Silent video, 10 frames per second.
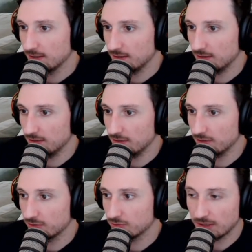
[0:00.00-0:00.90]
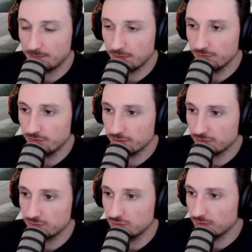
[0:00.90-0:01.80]
qu'on a peu vue, ou
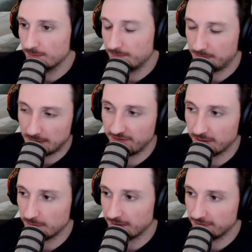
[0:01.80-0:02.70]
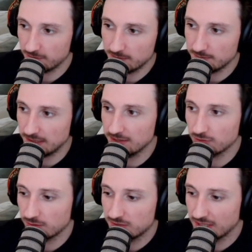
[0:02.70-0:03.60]
du moins pas vraiment performée, mais ils
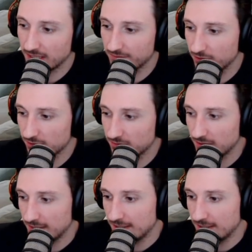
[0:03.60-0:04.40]
ont réussi à les reverse.